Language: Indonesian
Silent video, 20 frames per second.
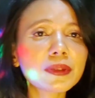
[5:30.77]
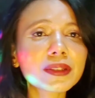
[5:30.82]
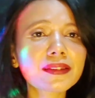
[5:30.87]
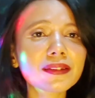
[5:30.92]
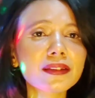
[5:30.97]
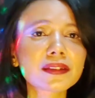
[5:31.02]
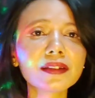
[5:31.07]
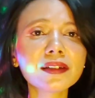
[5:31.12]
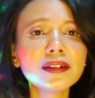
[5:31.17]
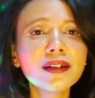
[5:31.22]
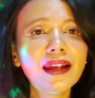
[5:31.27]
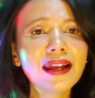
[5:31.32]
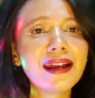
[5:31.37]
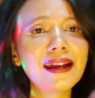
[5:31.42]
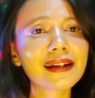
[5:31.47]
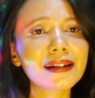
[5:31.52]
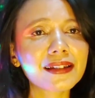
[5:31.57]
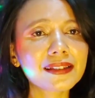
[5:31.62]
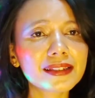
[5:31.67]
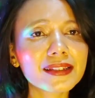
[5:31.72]
Misalnya
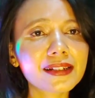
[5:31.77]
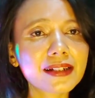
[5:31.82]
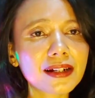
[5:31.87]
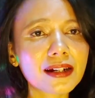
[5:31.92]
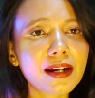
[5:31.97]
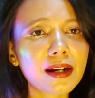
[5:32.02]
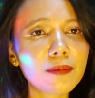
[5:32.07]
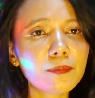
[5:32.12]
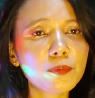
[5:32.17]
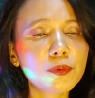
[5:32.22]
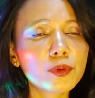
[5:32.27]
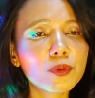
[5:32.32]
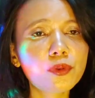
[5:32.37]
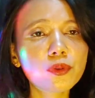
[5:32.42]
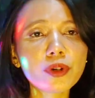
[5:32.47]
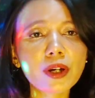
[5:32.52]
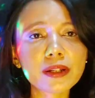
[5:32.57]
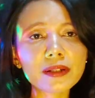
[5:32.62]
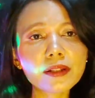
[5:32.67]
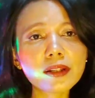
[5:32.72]
ketika
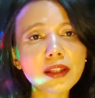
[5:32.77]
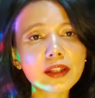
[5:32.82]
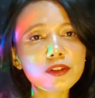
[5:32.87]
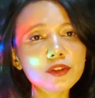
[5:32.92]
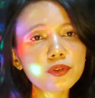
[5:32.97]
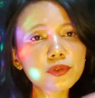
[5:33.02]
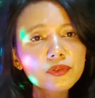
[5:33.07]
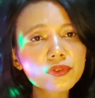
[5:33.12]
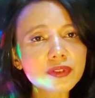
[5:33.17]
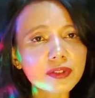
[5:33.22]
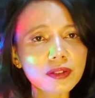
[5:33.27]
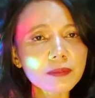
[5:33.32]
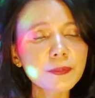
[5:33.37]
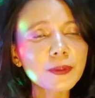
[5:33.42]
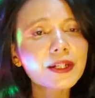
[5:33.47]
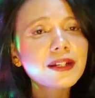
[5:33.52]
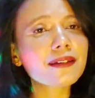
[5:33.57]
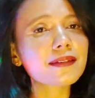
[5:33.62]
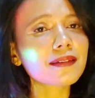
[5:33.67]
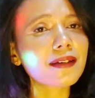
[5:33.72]
kamu adalah user
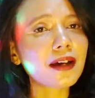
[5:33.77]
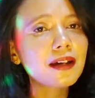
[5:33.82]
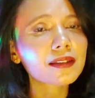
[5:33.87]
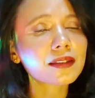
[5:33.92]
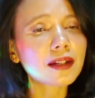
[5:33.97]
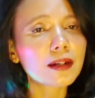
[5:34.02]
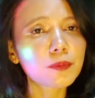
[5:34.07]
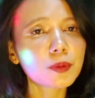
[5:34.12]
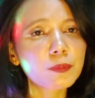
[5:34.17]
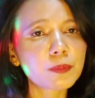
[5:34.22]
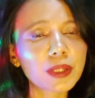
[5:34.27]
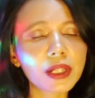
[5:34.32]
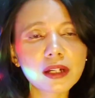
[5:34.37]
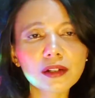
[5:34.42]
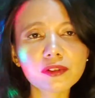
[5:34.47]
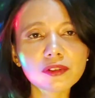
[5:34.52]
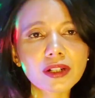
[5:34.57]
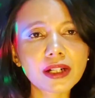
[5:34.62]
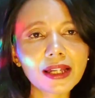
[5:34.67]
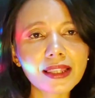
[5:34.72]
pada saat kamu
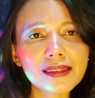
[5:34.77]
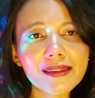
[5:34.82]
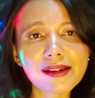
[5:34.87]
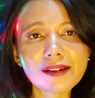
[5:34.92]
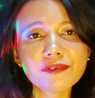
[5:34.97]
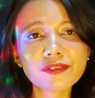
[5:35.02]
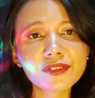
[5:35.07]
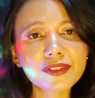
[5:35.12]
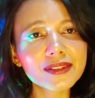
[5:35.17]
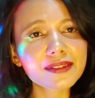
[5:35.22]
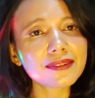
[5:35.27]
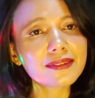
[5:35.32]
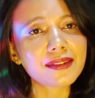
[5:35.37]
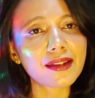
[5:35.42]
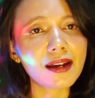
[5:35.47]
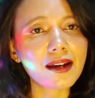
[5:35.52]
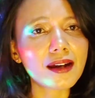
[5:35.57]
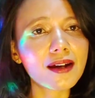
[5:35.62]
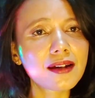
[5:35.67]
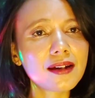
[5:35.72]
melakukan live chat
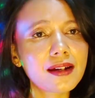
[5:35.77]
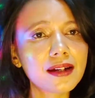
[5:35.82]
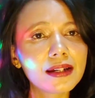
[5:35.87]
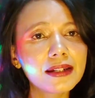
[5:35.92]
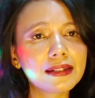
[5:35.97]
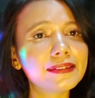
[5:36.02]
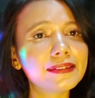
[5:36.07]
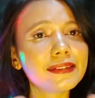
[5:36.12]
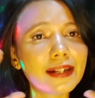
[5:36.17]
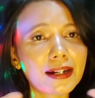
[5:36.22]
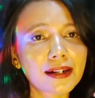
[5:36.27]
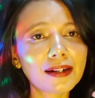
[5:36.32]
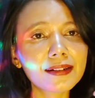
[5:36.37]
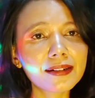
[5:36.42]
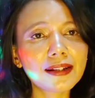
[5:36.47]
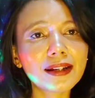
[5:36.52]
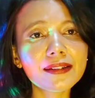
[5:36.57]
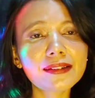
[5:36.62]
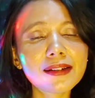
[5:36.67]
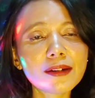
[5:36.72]
ya
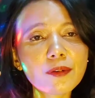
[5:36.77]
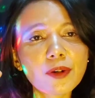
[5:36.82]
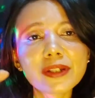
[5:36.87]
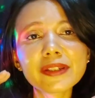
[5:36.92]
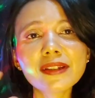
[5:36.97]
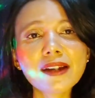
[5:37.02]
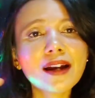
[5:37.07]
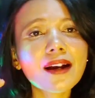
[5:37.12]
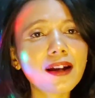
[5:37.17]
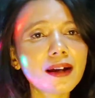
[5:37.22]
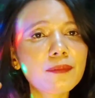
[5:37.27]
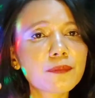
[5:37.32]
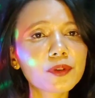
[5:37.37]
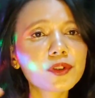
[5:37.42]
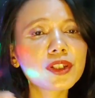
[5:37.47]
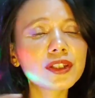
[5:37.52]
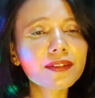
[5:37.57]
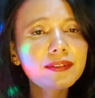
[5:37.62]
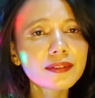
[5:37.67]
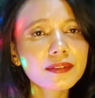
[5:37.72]
jangan ada wajah
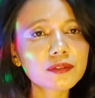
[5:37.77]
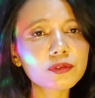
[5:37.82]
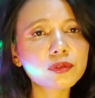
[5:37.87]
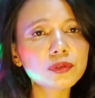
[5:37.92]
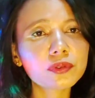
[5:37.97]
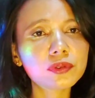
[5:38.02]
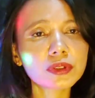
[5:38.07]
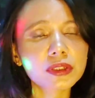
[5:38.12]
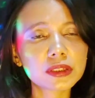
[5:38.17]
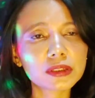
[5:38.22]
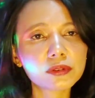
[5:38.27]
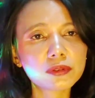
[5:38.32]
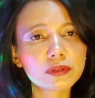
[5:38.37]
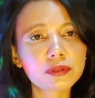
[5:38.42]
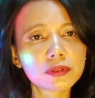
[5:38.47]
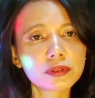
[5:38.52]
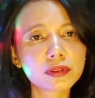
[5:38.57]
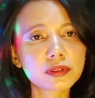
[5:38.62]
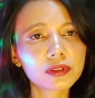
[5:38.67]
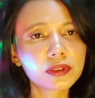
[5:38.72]
kamu di situ
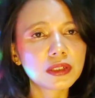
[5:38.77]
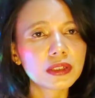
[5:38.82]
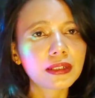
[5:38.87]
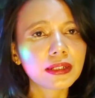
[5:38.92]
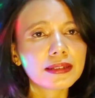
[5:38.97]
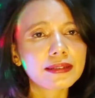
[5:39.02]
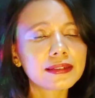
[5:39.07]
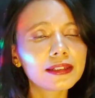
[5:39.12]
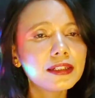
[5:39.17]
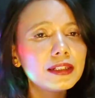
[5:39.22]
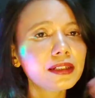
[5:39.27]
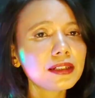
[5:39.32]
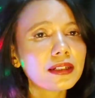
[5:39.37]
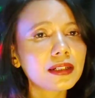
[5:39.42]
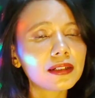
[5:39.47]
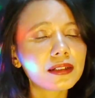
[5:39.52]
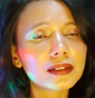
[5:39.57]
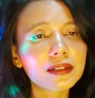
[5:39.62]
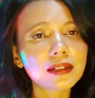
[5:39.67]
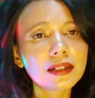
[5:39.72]
gitu
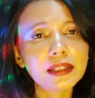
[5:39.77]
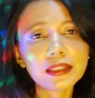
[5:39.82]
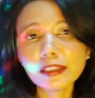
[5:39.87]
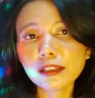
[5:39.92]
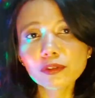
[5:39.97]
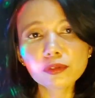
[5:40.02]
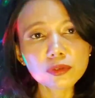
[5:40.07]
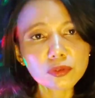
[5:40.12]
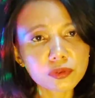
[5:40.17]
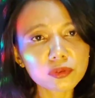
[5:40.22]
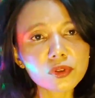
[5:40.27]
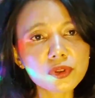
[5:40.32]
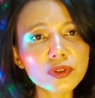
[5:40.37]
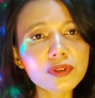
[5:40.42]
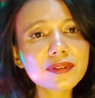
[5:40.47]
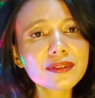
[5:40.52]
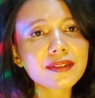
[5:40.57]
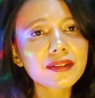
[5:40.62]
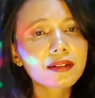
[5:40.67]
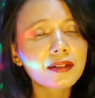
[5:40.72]
jadi uh, ini untuk
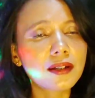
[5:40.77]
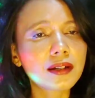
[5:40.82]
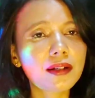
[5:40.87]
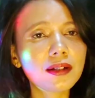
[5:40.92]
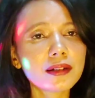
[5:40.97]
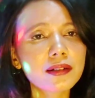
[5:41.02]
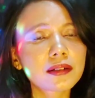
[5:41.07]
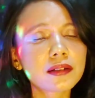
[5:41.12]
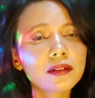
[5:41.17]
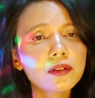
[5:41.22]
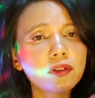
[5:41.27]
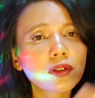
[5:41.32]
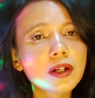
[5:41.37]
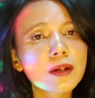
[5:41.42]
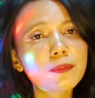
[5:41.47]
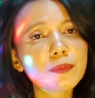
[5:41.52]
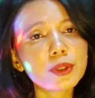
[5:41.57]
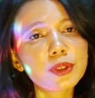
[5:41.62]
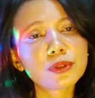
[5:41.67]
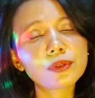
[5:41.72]
user ya. Kalau
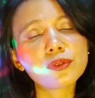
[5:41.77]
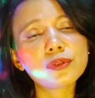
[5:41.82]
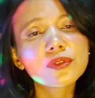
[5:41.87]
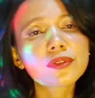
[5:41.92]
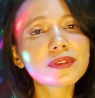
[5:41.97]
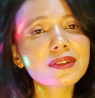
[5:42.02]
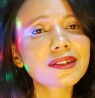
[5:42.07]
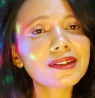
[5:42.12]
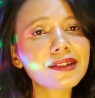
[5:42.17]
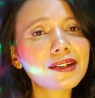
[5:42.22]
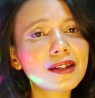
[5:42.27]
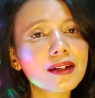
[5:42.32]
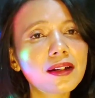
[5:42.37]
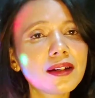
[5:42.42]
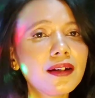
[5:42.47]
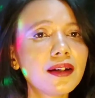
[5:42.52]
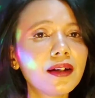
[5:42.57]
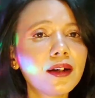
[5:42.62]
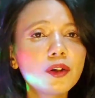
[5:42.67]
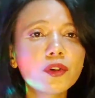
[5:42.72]
kamu itu user
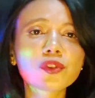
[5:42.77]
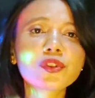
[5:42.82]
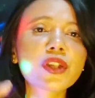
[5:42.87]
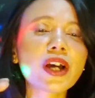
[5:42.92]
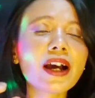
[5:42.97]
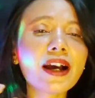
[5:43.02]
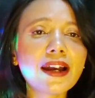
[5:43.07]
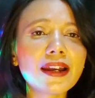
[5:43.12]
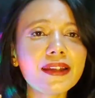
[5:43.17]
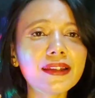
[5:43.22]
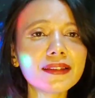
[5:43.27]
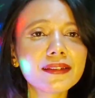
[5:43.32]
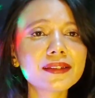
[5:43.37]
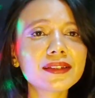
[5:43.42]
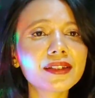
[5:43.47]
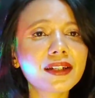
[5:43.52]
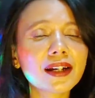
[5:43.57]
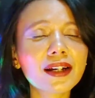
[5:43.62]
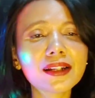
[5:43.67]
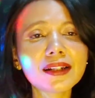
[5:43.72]
ya
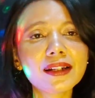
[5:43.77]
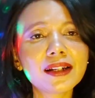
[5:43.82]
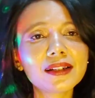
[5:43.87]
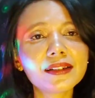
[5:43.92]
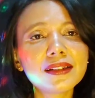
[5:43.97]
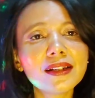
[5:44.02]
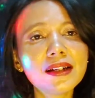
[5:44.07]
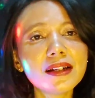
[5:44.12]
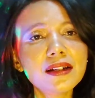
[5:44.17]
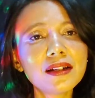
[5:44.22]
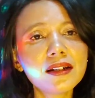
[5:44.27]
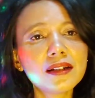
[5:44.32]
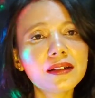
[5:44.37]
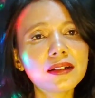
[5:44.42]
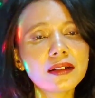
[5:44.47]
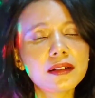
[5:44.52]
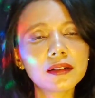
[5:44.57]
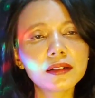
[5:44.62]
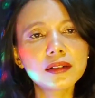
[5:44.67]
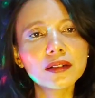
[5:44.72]
usahain jangan ada
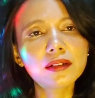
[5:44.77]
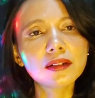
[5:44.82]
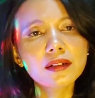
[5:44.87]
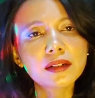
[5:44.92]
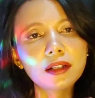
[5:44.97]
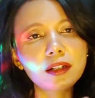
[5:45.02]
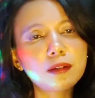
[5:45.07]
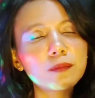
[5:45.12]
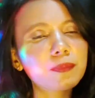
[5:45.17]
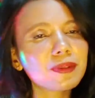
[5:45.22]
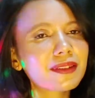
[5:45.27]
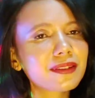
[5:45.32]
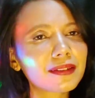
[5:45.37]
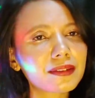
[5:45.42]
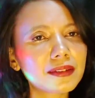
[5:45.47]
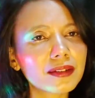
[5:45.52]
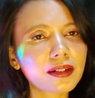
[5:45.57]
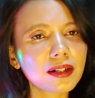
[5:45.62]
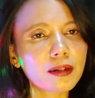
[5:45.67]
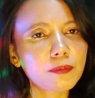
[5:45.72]
uh, kalau
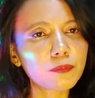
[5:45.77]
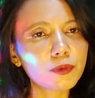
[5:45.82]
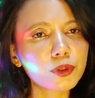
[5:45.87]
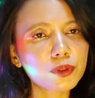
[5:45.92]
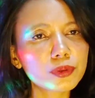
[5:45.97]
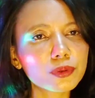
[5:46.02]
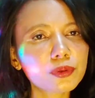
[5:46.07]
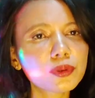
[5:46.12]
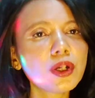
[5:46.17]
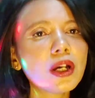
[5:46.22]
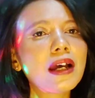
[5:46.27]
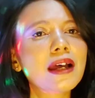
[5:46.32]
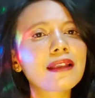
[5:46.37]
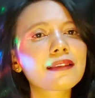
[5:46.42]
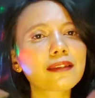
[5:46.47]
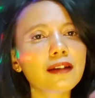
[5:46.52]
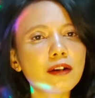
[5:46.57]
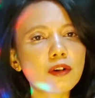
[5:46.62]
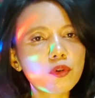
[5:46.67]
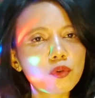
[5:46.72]
misalnya kamu itu
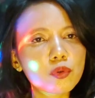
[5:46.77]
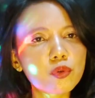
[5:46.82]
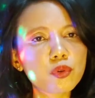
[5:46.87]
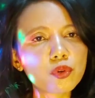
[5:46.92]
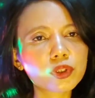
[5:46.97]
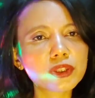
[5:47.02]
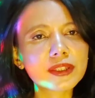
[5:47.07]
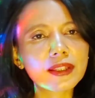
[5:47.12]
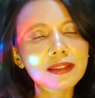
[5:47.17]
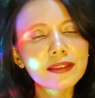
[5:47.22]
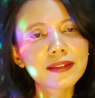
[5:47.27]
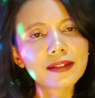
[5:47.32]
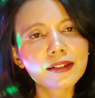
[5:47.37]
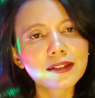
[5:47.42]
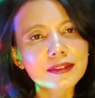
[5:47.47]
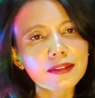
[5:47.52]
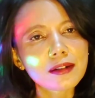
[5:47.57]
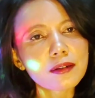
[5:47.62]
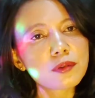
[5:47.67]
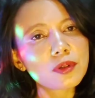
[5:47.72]
takut nanti
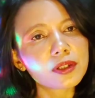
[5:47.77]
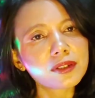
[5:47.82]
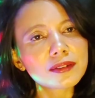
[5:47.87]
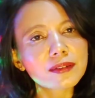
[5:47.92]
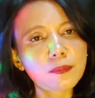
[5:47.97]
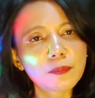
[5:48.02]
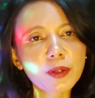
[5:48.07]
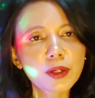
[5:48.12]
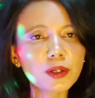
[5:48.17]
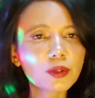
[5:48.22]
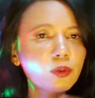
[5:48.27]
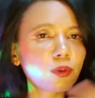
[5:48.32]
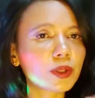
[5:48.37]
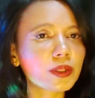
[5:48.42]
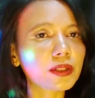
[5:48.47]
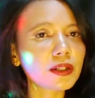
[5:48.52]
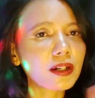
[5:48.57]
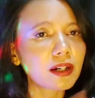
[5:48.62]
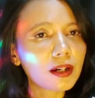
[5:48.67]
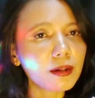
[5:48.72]
ketahuan sama
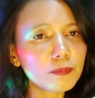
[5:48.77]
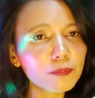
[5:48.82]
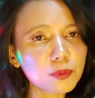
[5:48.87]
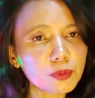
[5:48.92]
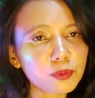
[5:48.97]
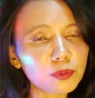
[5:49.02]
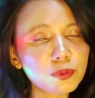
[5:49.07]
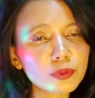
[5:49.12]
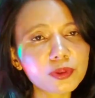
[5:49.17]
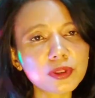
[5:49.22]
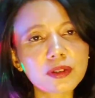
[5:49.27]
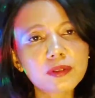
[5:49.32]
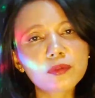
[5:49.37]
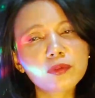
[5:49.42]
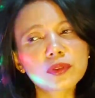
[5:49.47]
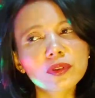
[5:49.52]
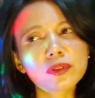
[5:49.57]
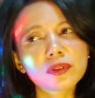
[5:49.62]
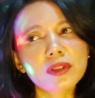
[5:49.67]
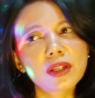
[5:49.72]
keluarga kamu,
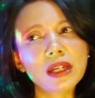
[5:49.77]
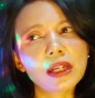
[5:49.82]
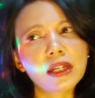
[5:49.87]
takut